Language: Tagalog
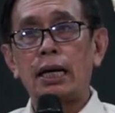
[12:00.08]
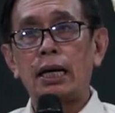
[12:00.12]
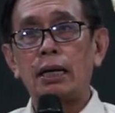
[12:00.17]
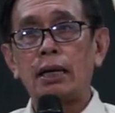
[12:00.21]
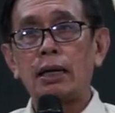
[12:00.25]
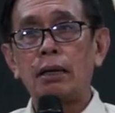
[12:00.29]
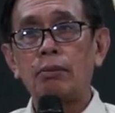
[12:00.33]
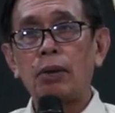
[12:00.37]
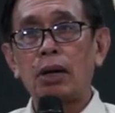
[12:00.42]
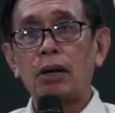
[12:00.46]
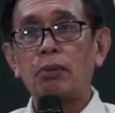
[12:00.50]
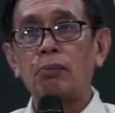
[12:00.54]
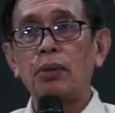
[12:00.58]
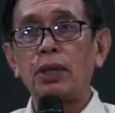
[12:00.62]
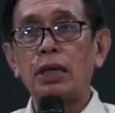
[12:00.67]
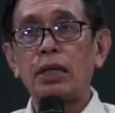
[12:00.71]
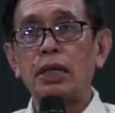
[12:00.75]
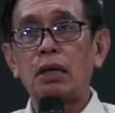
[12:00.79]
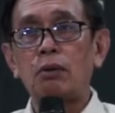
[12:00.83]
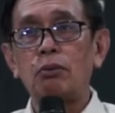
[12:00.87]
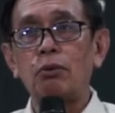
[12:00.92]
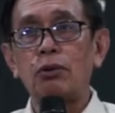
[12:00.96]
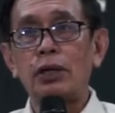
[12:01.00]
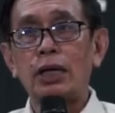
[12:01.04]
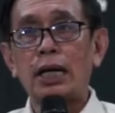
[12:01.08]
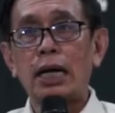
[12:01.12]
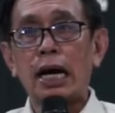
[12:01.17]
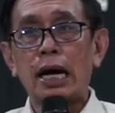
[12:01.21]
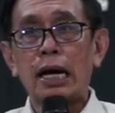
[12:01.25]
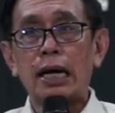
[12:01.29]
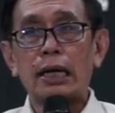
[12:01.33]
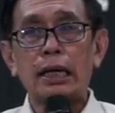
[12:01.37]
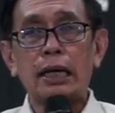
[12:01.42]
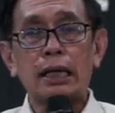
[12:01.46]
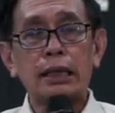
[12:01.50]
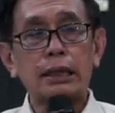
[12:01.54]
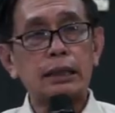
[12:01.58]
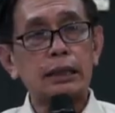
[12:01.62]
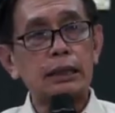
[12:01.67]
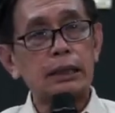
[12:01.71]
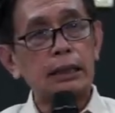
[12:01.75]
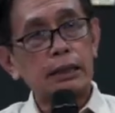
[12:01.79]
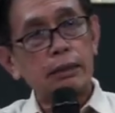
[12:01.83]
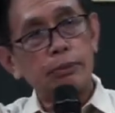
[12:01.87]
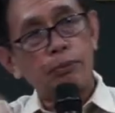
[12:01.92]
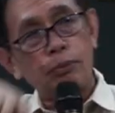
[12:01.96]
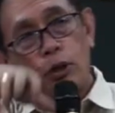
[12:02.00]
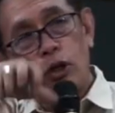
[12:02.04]
pagbigyan mo ng aklat,
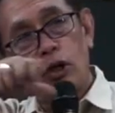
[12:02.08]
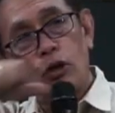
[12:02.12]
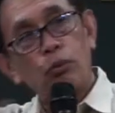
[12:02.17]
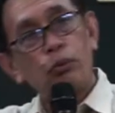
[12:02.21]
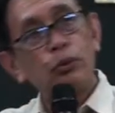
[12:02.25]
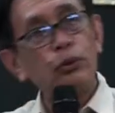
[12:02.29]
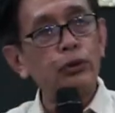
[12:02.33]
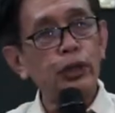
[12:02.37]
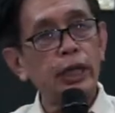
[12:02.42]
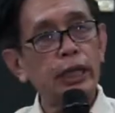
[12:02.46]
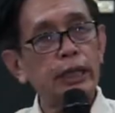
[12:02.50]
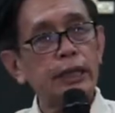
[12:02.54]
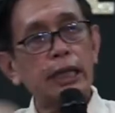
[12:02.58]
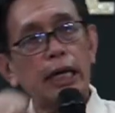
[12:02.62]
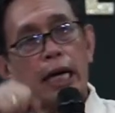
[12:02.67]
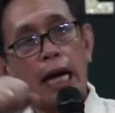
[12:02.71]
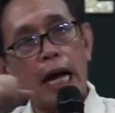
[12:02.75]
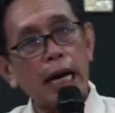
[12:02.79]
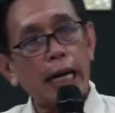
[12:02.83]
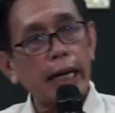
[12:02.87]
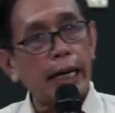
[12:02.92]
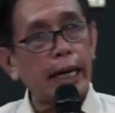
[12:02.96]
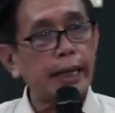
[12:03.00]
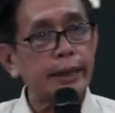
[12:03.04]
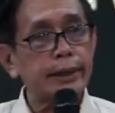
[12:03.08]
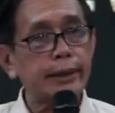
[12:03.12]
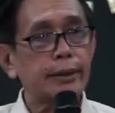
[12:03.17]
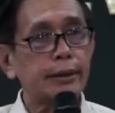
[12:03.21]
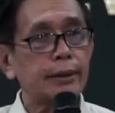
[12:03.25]
pinupunit ang aklat.